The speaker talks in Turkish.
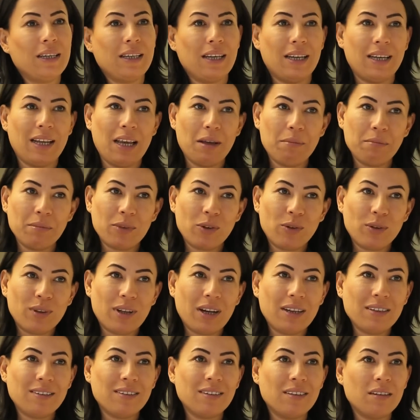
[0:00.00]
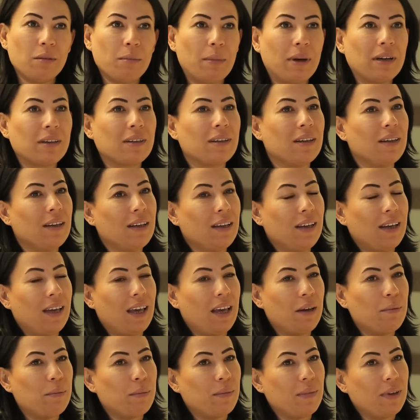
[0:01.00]
Yani hem kolay tanımak
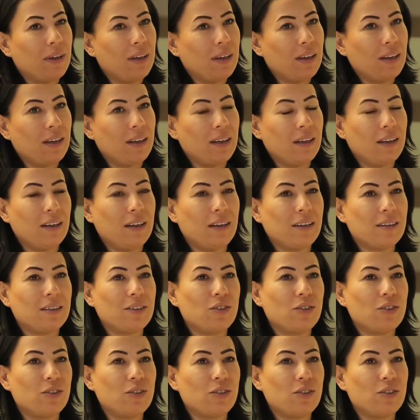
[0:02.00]
hem e,